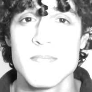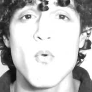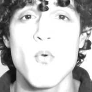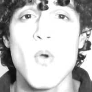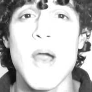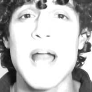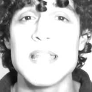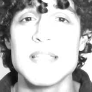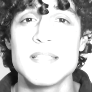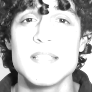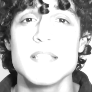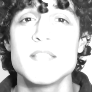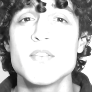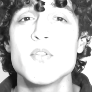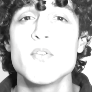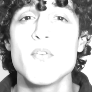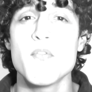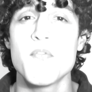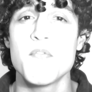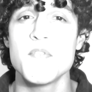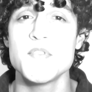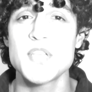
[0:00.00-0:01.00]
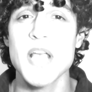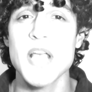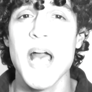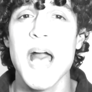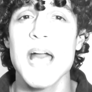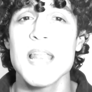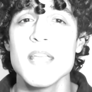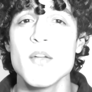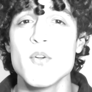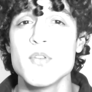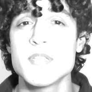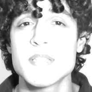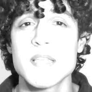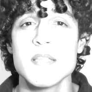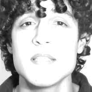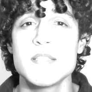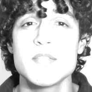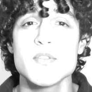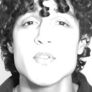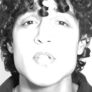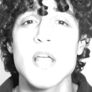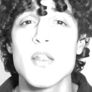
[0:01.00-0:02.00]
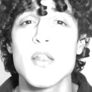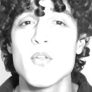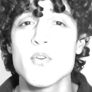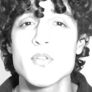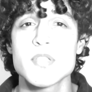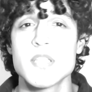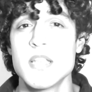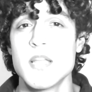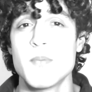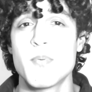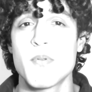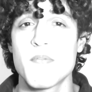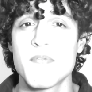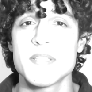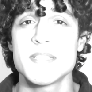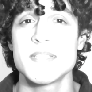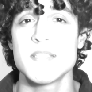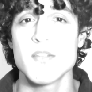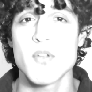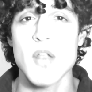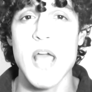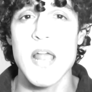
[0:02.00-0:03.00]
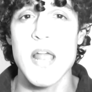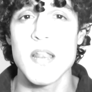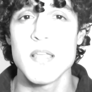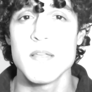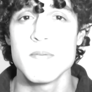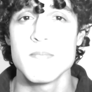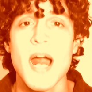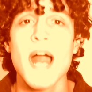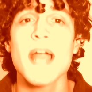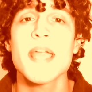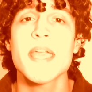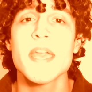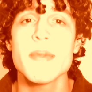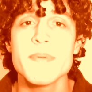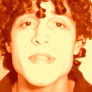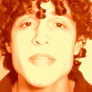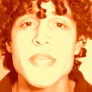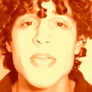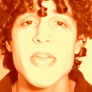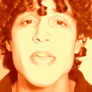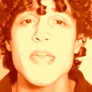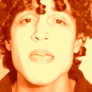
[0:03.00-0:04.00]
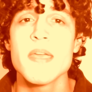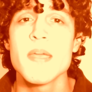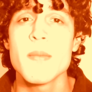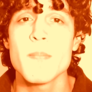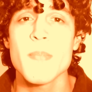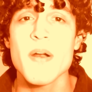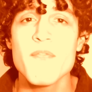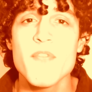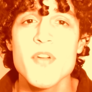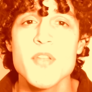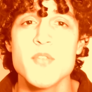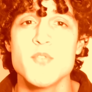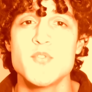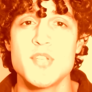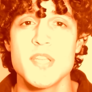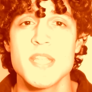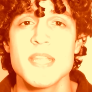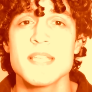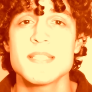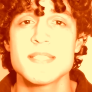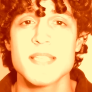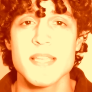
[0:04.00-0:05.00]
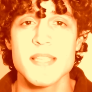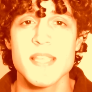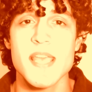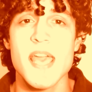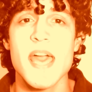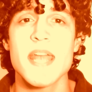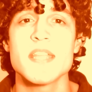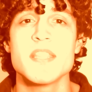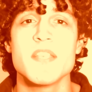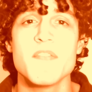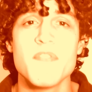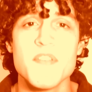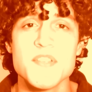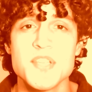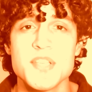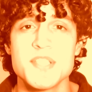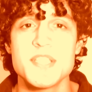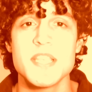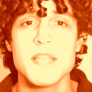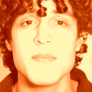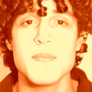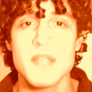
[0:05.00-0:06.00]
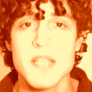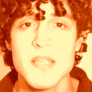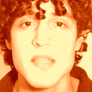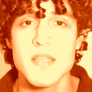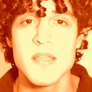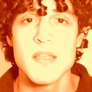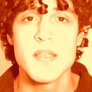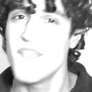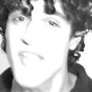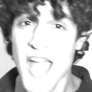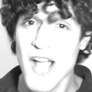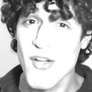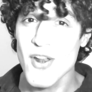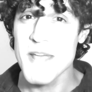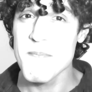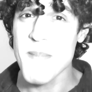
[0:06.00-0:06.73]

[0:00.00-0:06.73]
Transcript: quali titoli ufficiali o iscrizione all'ordine professionale. Anche perché, ma voi riuscireste a ideare edifici simili? Via con le